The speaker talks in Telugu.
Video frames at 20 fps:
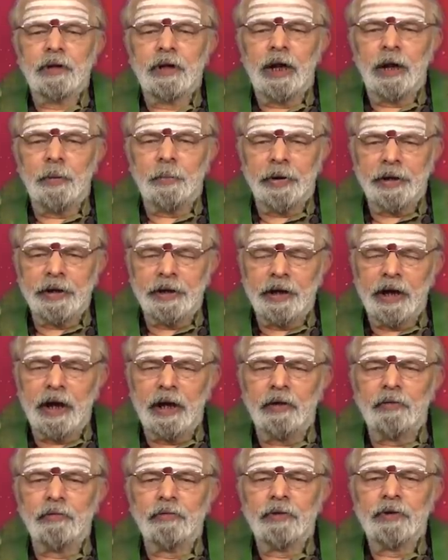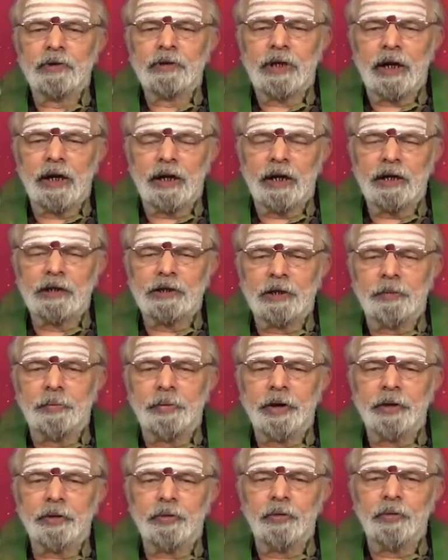నా పరిజ్ఞానం సహకరించిన
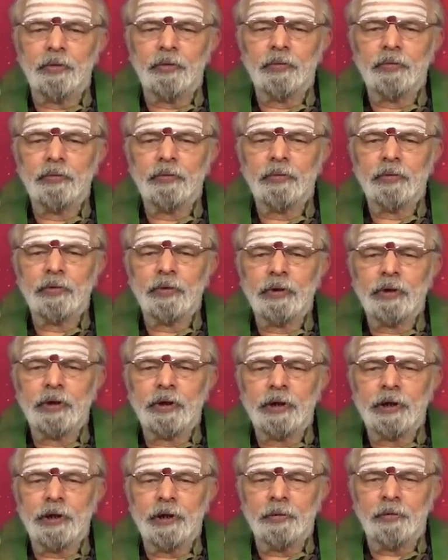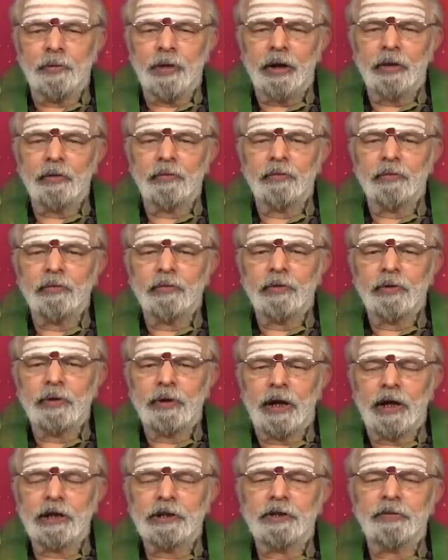మేరకు ఈ వారం
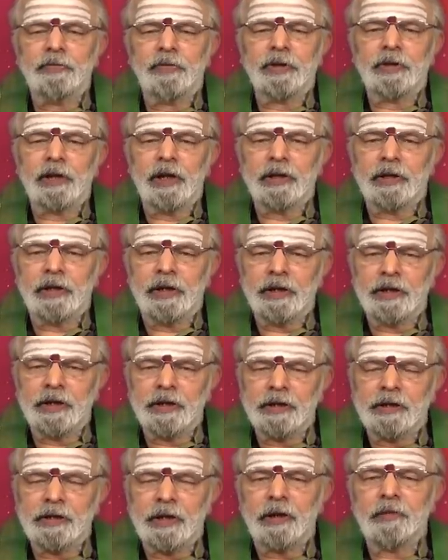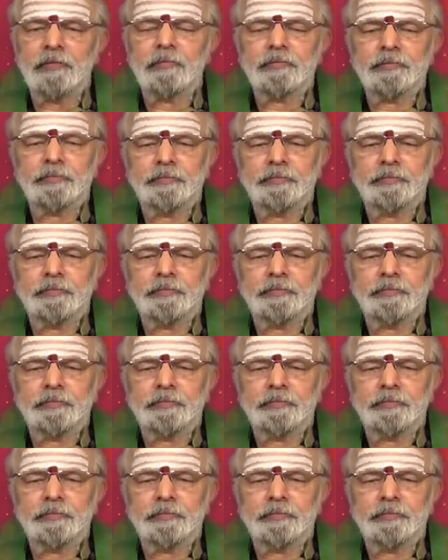రాశి ఫలితాలు తెలియజేస్తాను